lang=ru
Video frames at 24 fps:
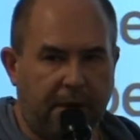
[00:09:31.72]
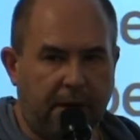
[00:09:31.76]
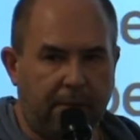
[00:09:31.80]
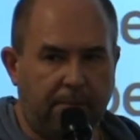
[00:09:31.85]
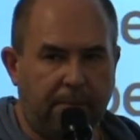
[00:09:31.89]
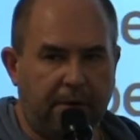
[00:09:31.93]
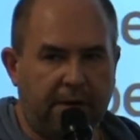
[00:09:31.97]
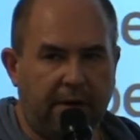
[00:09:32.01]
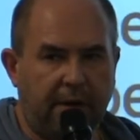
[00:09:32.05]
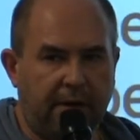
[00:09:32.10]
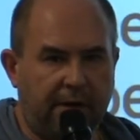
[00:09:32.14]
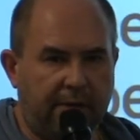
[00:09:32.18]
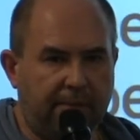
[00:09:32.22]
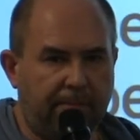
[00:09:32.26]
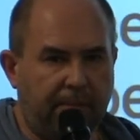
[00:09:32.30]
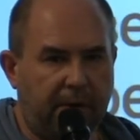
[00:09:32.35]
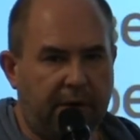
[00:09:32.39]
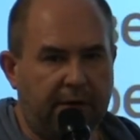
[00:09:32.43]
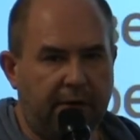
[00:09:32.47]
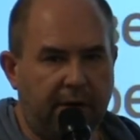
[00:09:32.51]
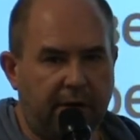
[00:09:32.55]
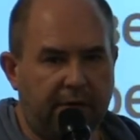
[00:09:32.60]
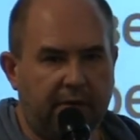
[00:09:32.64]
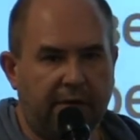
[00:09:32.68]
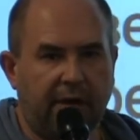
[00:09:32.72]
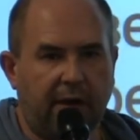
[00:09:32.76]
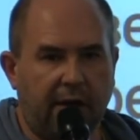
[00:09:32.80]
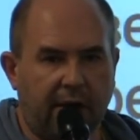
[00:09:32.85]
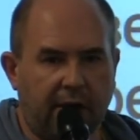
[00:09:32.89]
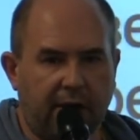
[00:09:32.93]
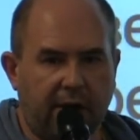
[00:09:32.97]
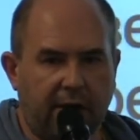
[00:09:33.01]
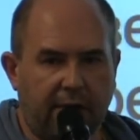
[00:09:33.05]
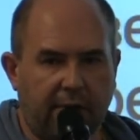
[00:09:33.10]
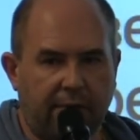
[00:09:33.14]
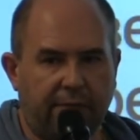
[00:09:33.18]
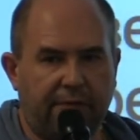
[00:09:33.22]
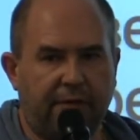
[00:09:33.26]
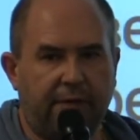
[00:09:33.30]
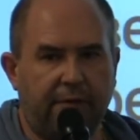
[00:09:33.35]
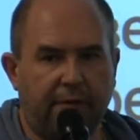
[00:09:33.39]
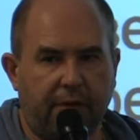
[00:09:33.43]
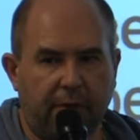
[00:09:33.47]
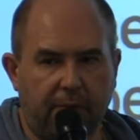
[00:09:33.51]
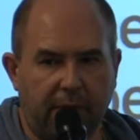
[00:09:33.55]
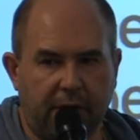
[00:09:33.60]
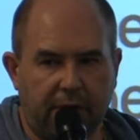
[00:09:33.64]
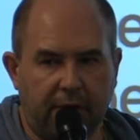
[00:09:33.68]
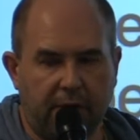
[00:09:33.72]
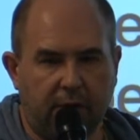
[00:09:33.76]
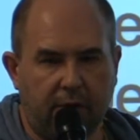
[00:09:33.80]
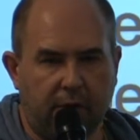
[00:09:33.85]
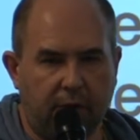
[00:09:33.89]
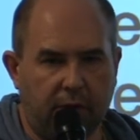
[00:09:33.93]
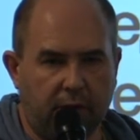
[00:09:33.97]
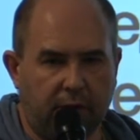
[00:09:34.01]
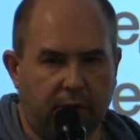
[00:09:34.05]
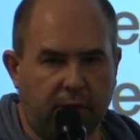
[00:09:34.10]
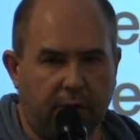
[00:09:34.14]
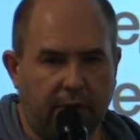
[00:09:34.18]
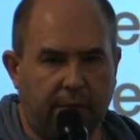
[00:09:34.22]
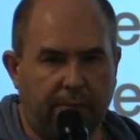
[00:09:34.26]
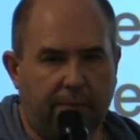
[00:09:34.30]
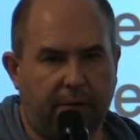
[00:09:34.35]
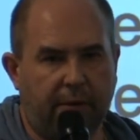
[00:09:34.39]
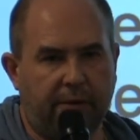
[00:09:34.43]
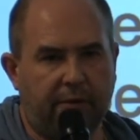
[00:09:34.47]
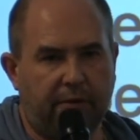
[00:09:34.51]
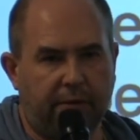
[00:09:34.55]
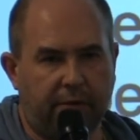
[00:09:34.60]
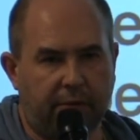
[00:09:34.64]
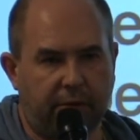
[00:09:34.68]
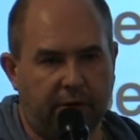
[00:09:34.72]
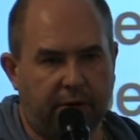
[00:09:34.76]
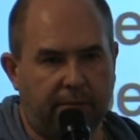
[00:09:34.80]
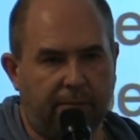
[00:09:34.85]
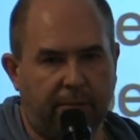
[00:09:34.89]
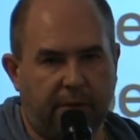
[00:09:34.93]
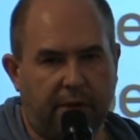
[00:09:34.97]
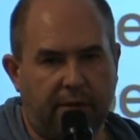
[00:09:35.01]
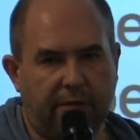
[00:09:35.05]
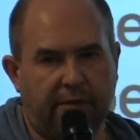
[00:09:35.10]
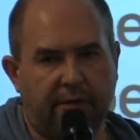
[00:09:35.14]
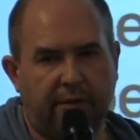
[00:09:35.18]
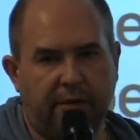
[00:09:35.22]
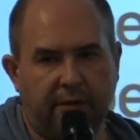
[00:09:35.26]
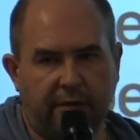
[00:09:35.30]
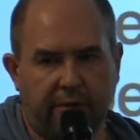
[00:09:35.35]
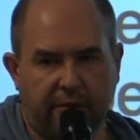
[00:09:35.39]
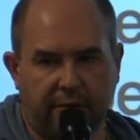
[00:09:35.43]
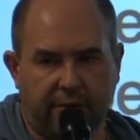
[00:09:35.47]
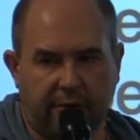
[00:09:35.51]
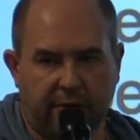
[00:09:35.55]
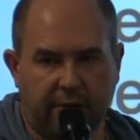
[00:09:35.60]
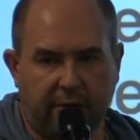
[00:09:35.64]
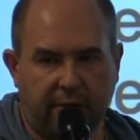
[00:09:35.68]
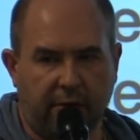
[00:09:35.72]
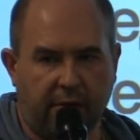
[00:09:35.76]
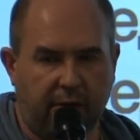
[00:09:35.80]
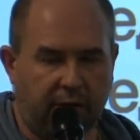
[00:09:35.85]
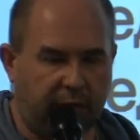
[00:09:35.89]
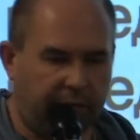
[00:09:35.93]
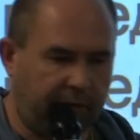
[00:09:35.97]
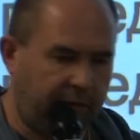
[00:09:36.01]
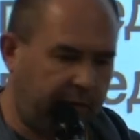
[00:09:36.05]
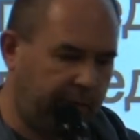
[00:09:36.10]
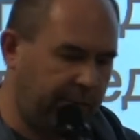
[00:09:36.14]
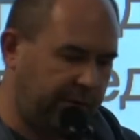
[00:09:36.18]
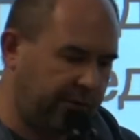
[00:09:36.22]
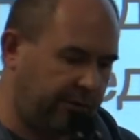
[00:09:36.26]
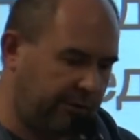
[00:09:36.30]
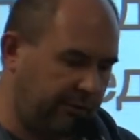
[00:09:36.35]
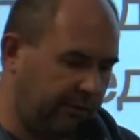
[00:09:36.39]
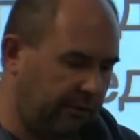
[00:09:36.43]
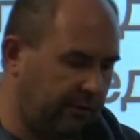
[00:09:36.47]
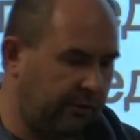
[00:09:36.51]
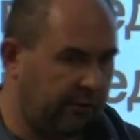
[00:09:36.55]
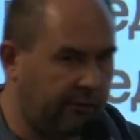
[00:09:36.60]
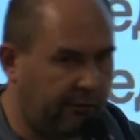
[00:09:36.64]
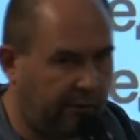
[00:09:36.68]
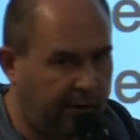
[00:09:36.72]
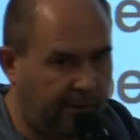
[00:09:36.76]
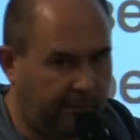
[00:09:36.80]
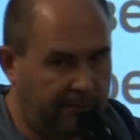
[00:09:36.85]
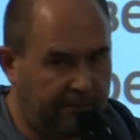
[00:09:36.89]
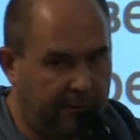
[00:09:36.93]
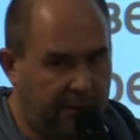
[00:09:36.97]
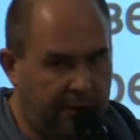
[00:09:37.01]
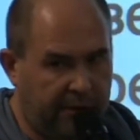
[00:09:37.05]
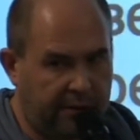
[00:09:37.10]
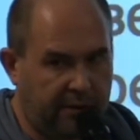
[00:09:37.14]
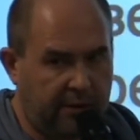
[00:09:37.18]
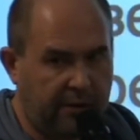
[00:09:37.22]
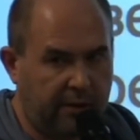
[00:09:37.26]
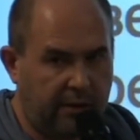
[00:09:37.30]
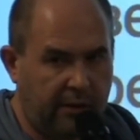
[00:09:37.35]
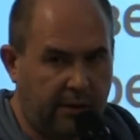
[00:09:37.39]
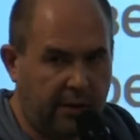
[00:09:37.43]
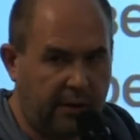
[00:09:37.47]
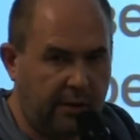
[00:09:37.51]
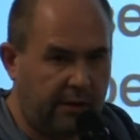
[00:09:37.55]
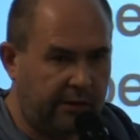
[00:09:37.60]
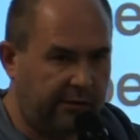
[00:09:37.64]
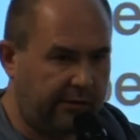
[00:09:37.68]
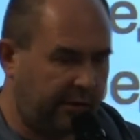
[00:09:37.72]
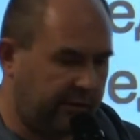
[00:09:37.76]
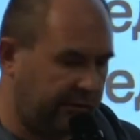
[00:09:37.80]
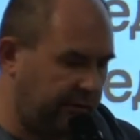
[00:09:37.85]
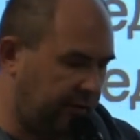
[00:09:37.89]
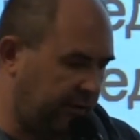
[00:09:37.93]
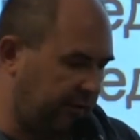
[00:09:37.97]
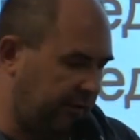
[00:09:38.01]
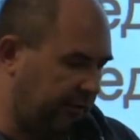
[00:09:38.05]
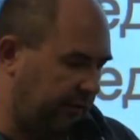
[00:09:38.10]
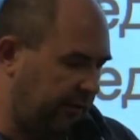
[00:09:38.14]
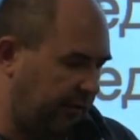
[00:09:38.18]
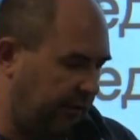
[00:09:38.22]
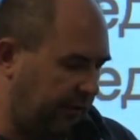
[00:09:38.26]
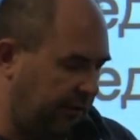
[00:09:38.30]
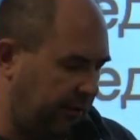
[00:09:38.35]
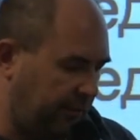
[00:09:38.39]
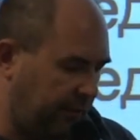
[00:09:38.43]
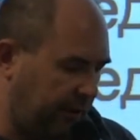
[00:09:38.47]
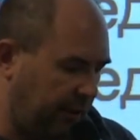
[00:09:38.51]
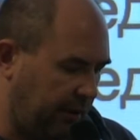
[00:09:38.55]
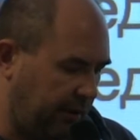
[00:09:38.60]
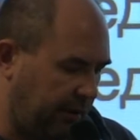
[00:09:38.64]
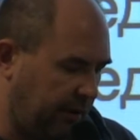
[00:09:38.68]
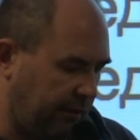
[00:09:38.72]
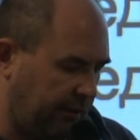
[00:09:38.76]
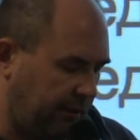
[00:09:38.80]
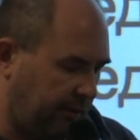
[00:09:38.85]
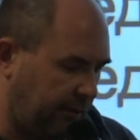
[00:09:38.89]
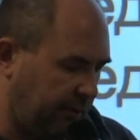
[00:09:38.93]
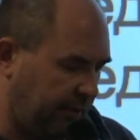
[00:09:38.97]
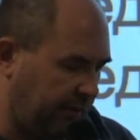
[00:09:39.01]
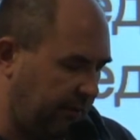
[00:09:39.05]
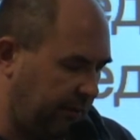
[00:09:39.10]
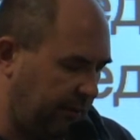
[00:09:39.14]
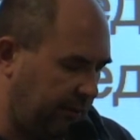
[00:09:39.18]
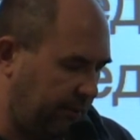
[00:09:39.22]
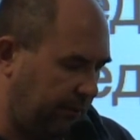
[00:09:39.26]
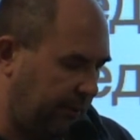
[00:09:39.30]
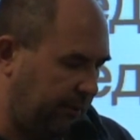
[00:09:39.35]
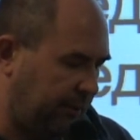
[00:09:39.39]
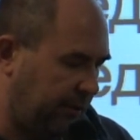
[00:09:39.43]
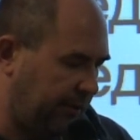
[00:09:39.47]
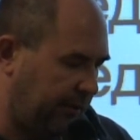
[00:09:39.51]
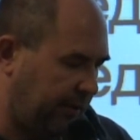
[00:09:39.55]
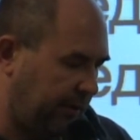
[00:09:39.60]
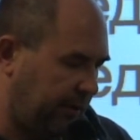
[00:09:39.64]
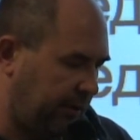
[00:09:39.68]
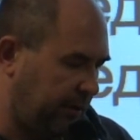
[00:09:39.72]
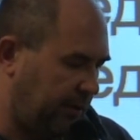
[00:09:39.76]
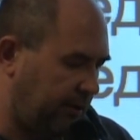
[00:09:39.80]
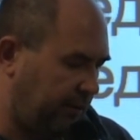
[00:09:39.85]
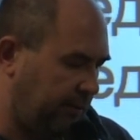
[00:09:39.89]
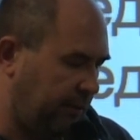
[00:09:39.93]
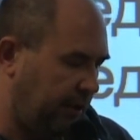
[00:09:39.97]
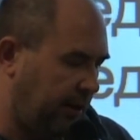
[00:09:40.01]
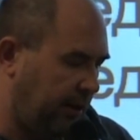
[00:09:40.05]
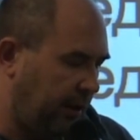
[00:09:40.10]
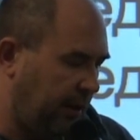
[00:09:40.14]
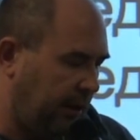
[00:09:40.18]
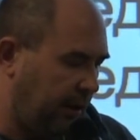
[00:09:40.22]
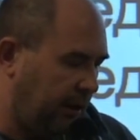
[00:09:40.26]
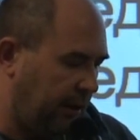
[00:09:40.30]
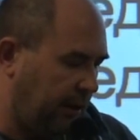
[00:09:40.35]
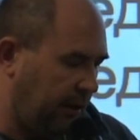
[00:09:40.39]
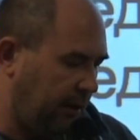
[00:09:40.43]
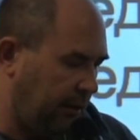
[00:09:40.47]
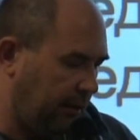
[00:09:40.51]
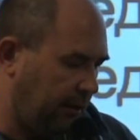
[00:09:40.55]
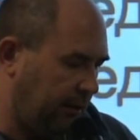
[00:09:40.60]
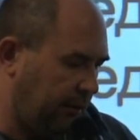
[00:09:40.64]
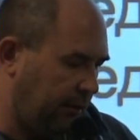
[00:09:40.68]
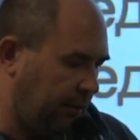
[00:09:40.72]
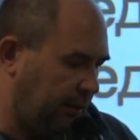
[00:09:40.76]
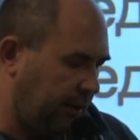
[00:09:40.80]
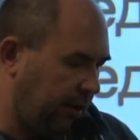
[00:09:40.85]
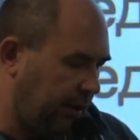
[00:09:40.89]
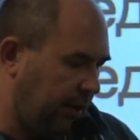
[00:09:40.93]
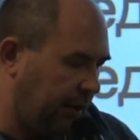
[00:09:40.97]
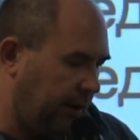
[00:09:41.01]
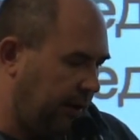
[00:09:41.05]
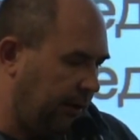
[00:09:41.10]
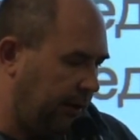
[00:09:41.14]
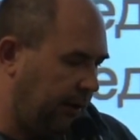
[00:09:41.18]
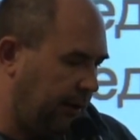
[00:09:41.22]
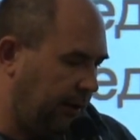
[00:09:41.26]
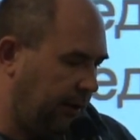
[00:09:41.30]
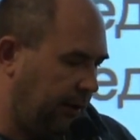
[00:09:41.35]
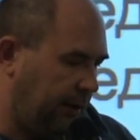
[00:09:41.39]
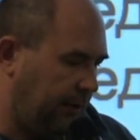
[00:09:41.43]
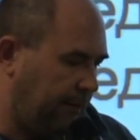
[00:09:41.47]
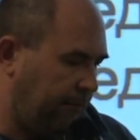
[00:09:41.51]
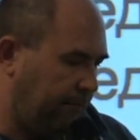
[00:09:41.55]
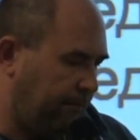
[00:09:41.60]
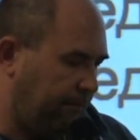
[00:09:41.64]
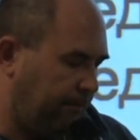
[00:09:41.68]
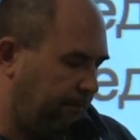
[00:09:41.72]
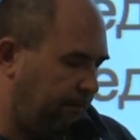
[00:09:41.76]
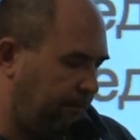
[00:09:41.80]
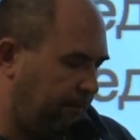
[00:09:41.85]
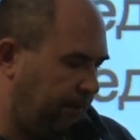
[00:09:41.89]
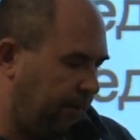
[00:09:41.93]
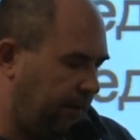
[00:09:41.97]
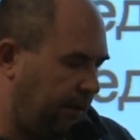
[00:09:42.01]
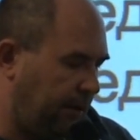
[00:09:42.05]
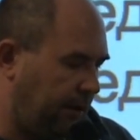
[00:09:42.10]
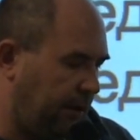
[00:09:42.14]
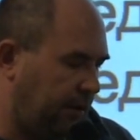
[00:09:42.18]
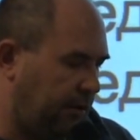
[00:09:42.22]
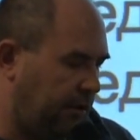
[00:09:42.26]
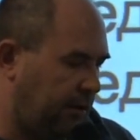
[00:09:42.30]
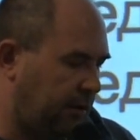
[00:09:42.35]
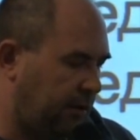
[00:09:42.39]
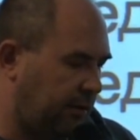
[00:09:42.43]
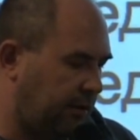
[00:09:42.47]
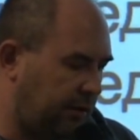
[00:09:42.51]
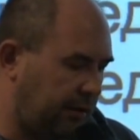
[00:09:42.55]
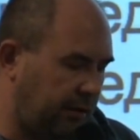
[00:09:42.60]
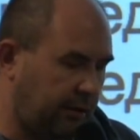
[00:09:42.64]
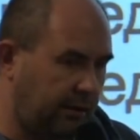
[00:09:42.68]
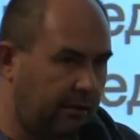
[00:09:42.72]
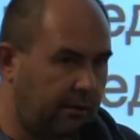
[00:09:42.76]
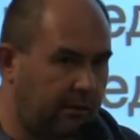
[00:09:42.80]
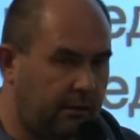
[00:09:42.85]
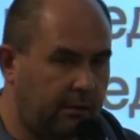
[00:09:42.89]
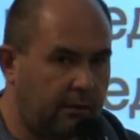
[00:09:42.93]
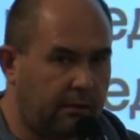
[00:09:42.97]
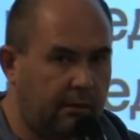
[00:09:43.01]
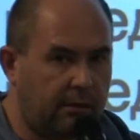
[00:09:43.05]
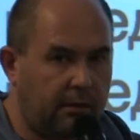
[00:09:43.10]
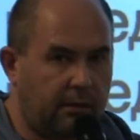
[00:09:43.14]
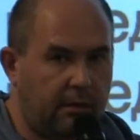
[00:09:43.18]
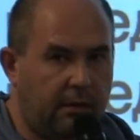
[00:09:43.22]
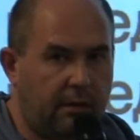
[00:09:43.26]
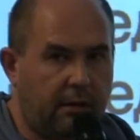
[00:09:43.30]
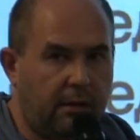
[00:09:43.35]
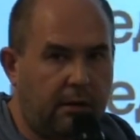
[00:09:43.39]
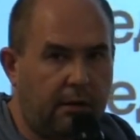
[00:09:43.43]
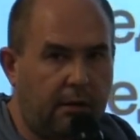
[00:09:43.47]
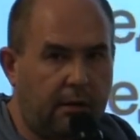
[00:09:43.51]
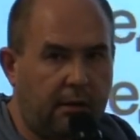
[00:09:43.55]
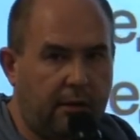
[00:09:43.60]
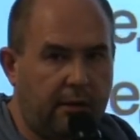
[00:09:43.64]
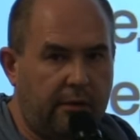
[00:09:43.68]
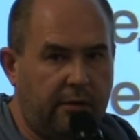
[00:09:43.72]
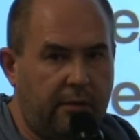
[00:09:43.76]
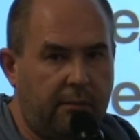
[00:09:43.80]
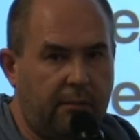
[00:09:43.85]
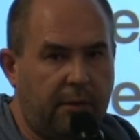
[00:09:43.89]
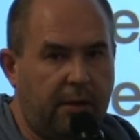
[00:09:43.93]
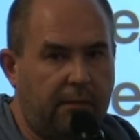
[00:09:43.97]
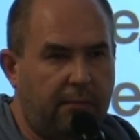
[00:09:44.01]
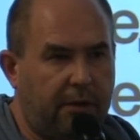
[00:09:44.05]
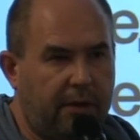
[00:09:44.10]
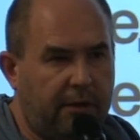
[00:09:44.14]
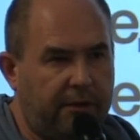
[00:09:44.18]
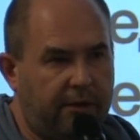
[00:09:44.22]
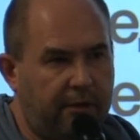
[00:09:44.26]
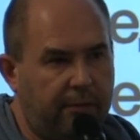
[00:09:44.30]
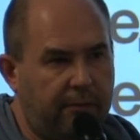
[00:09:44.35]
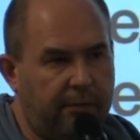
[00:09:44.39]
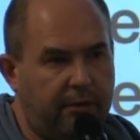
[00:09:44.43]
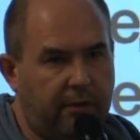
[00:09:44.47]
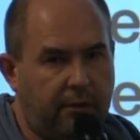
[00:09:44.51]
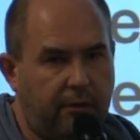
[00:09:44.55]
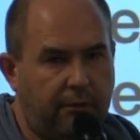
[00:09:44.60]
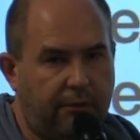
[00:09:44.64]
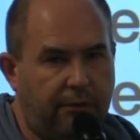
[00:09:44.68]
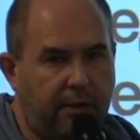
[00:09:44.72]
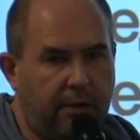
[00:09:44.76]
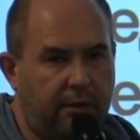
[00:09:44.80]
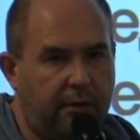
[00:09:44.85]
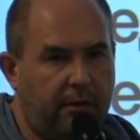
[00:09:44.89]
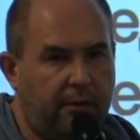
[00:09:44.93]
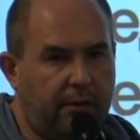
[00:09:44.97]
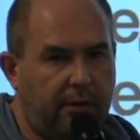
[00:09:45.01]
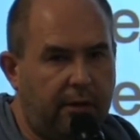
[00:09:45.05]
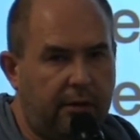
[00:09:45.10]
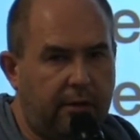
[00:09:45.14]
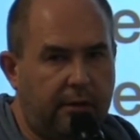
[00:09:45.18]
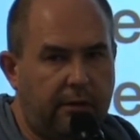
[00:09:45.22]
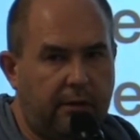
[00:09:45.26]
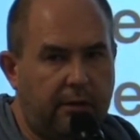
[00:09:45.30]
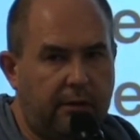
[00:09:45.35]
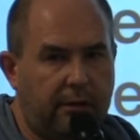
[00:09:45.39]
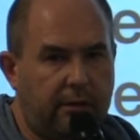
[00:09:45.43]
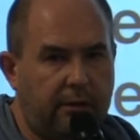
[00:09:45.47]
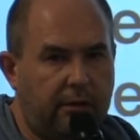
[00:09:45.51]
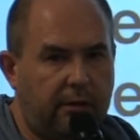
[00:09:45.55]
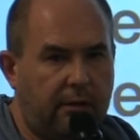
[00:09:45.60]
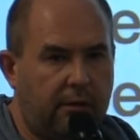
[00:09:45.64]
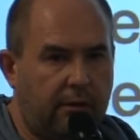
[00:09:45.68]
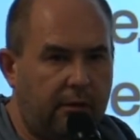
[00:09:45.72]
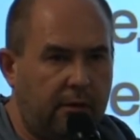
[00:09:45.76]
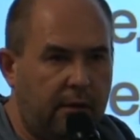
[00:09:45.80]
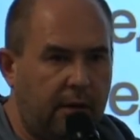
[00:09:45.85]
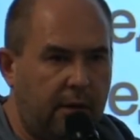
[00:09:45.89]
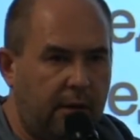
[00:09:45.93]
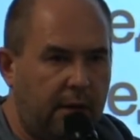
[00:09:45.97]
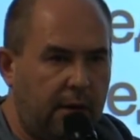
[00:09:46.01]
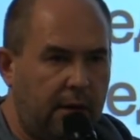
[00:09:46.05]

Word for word: пытаясь понять, как в современной культуре происходят процессы информационного обмена, соответственно, с этими агентами, с этими персонажами. Вот. И, значит, если мы обратимся к уфологии, то